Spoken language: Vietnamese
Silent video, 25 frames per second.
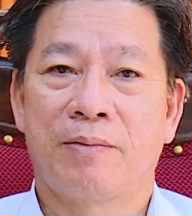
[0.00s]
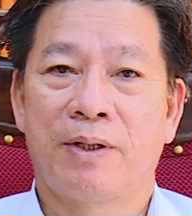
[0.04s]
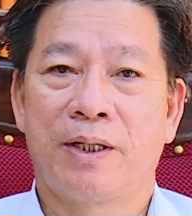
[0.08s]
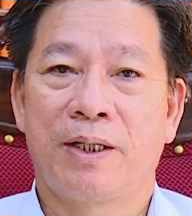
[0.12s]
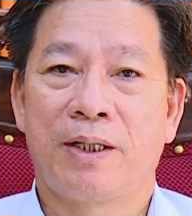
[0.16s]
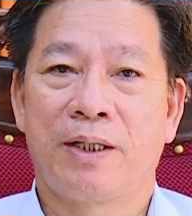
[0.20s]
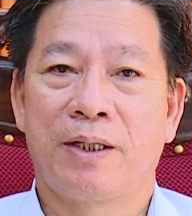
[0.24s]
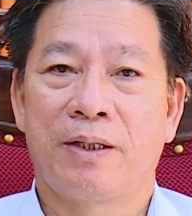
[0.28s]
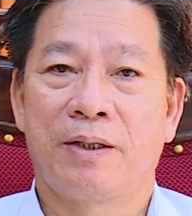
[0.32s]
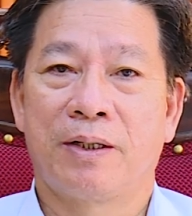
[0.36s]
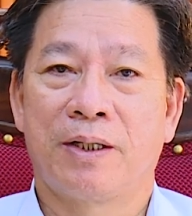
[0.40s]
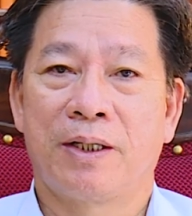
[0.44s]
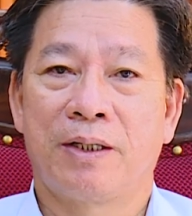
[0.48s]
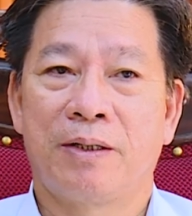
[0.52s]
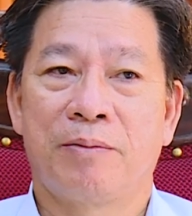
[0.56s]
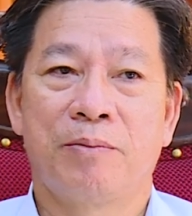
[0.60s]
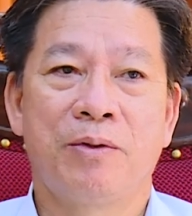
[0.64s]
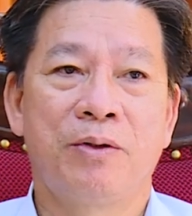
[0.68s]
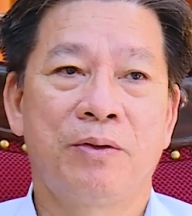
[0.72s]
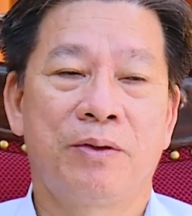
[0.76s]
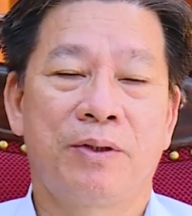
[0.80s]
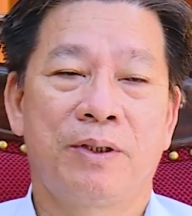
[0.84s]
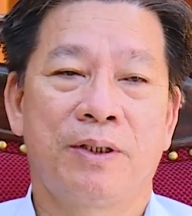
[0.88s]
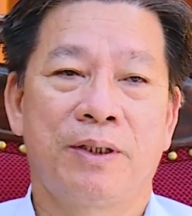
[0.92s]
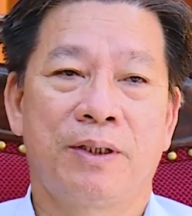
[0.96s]
hai nghìn không trăm hai
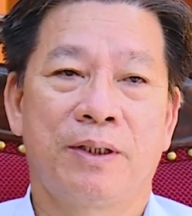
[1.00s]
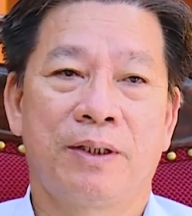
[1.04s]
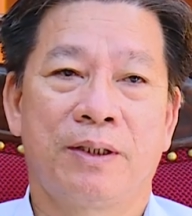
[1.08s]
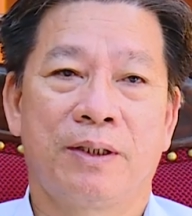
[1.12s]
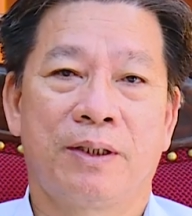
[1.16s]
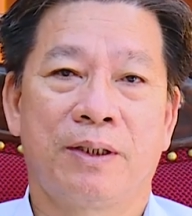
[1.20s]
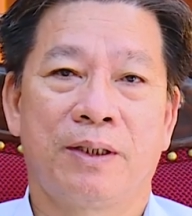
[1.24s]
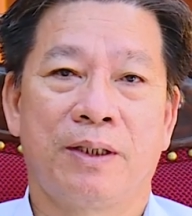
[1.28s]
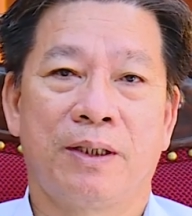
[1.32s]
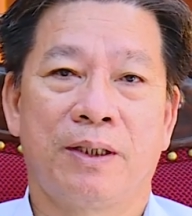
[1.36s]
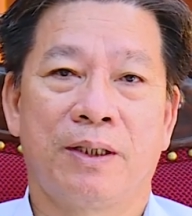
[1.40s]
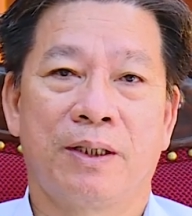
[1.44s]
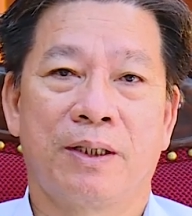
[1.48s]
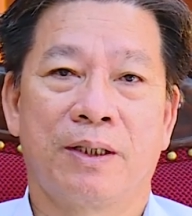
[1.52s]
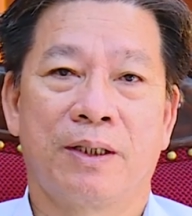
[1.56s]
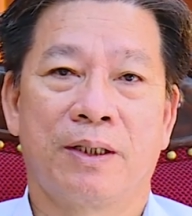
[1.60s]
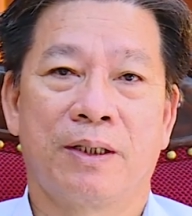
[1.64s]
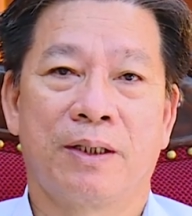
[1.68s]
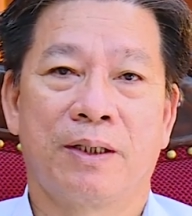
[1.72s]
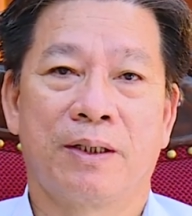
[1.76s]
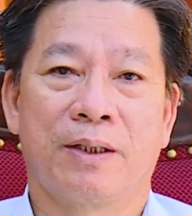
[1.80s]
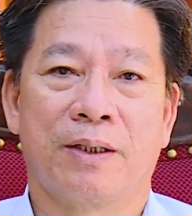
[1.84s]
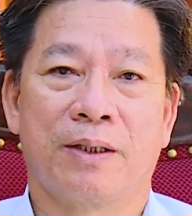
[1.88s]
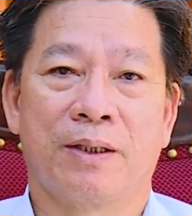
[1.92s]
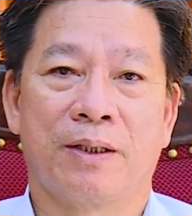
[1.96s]
mươi mốt thì
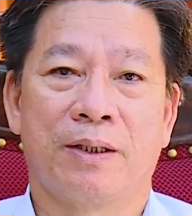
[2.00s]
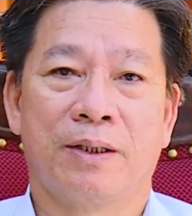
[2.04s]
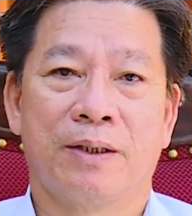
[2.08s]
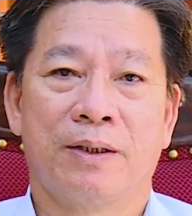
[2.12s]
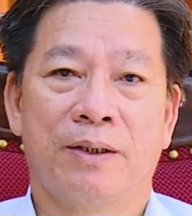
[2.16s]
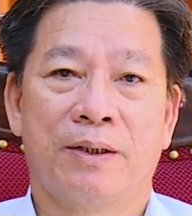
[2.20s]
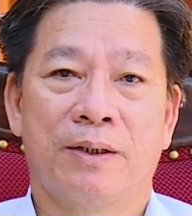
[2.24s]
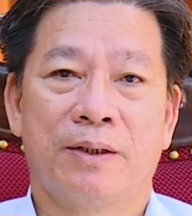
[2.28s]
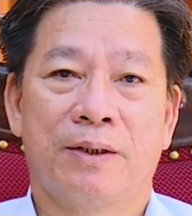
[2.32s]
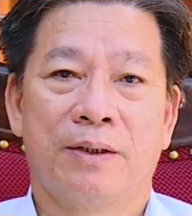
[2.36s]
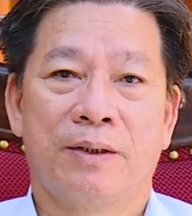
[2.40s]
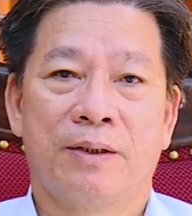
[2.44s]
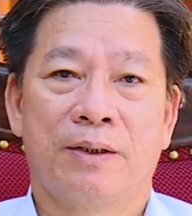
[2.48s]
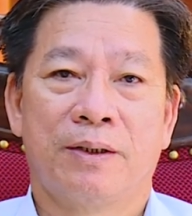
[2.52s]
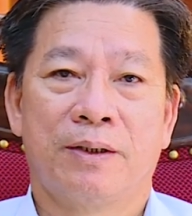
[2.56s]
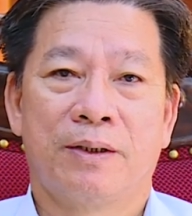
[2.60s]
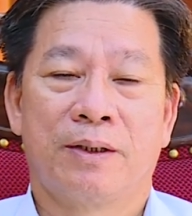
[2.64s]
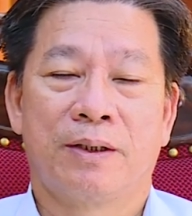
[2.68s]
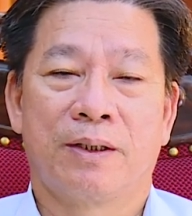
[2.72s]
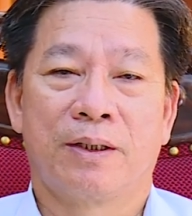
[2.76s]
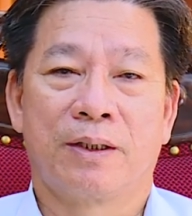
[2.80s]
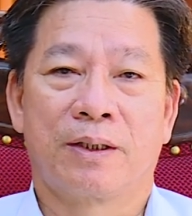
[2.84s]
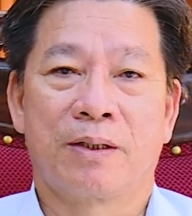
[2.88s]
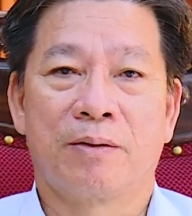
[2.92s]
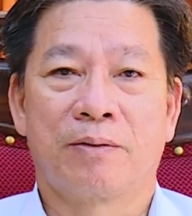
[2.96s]

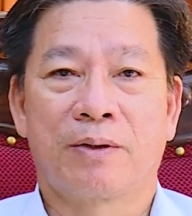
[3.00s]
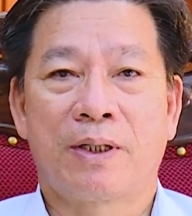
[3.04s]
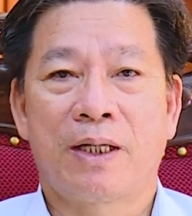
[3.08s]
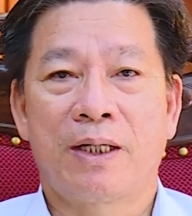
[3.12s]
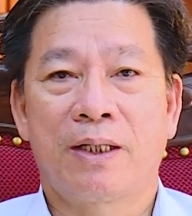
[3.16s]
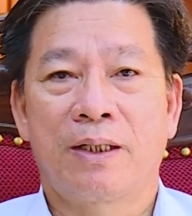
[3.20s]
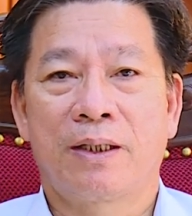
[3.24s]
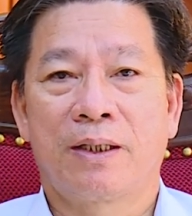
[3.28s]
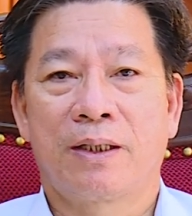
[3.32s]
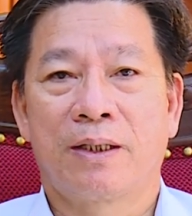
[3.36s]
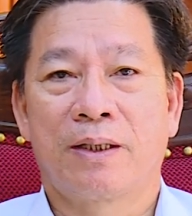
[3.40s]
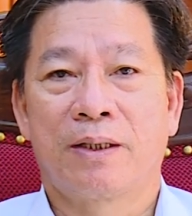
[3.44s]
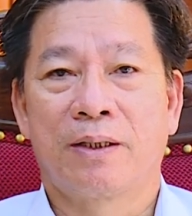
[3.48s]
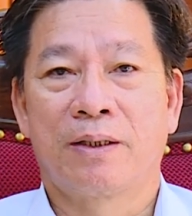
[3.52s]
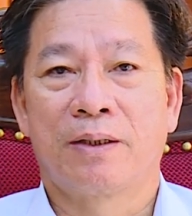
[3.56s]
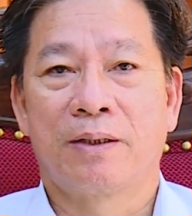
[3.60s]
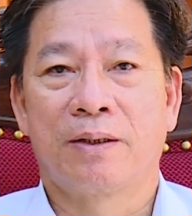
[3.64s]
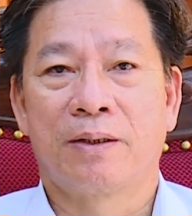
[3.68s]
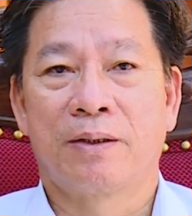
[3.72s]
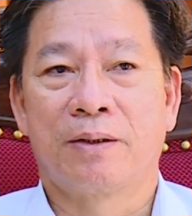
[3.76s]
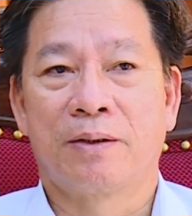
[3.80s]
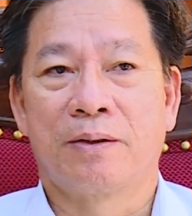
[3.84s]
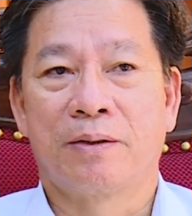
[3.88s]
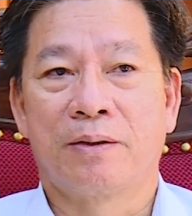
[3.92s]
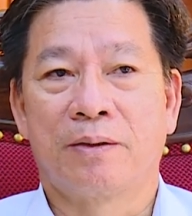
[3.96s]
công tác
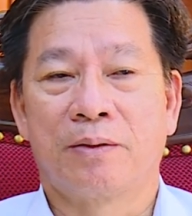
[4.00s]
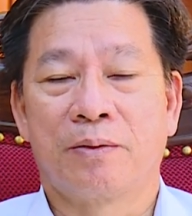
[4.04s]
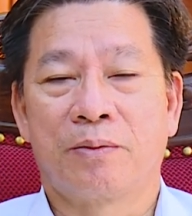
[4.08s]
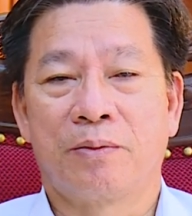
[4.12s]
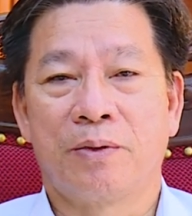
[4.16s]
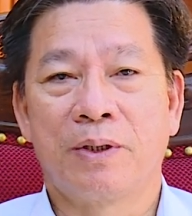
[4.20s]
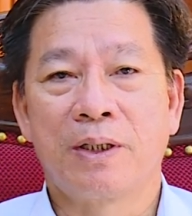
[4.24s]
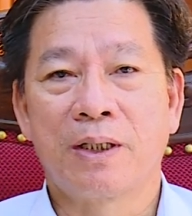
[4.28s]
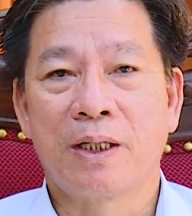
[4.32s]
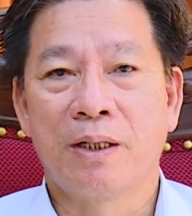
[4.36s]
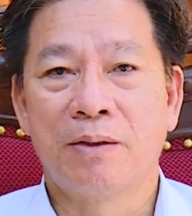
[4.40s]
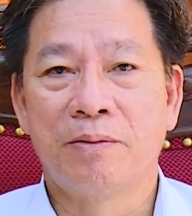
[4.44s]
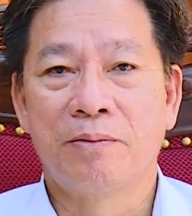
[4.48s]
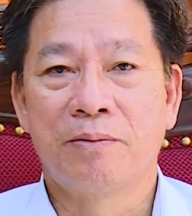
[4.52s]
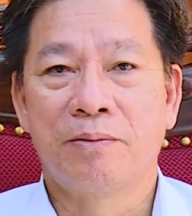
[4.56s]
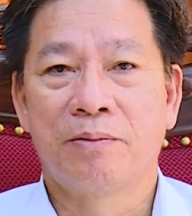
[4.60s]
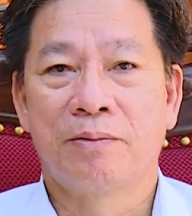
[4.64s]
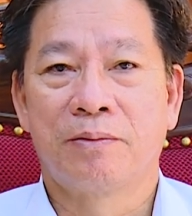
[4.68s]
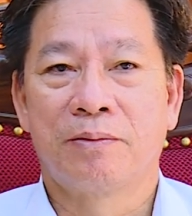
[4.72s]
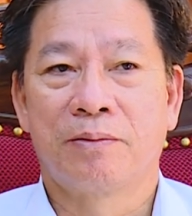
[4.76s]
khuyến công